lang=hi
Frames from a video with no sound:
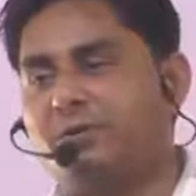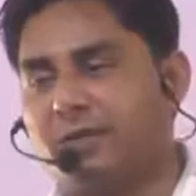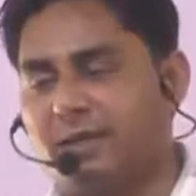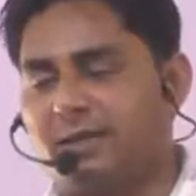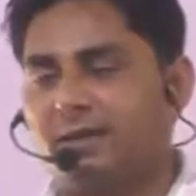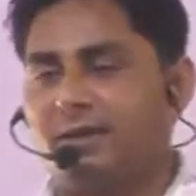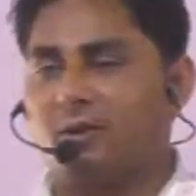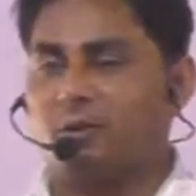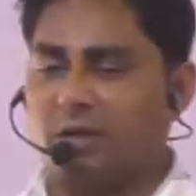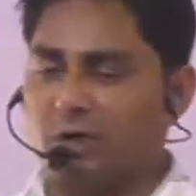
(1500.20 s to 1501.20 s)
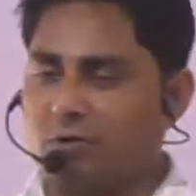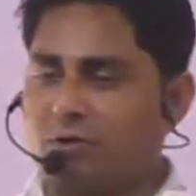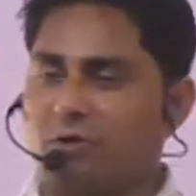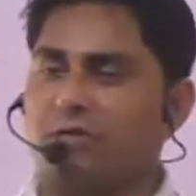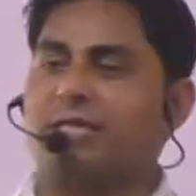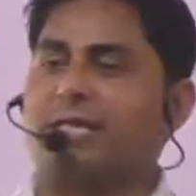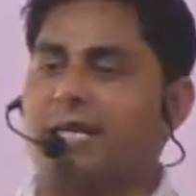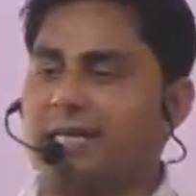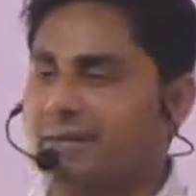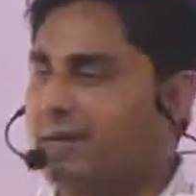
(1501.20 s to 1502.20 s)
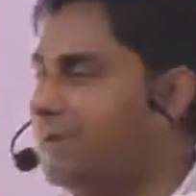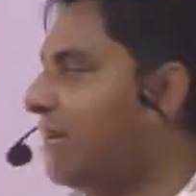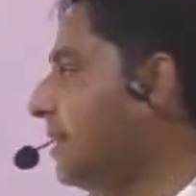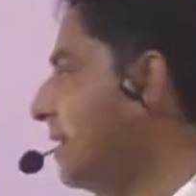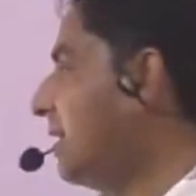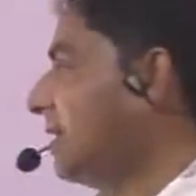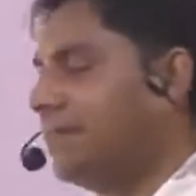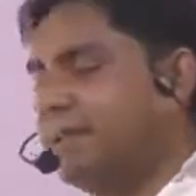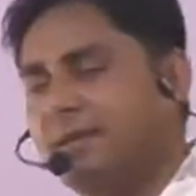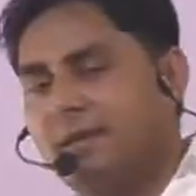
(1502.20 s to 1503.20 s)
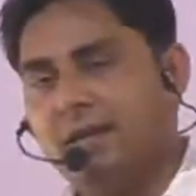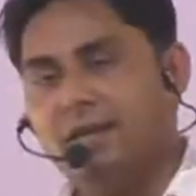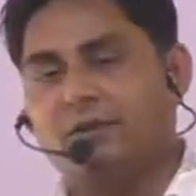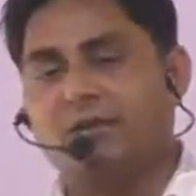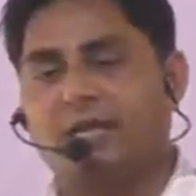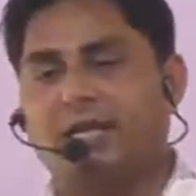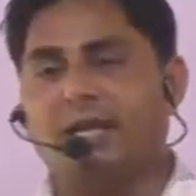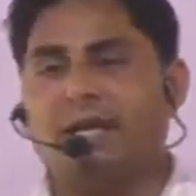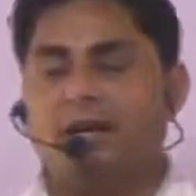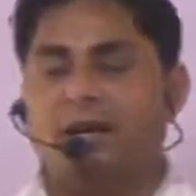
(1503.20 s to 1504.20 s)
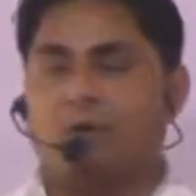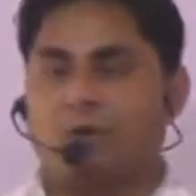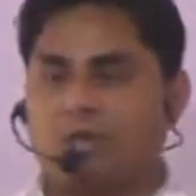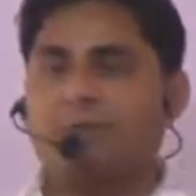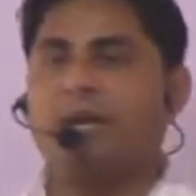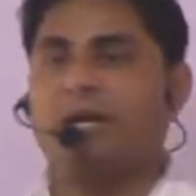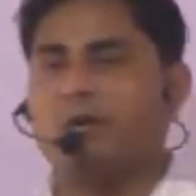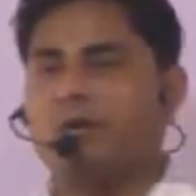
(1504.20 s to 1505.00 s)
होता है कुछ ना कुछ कुछ ना कुछ किसी ना किसी में कमी रहती रहती है कुछ बिलियनों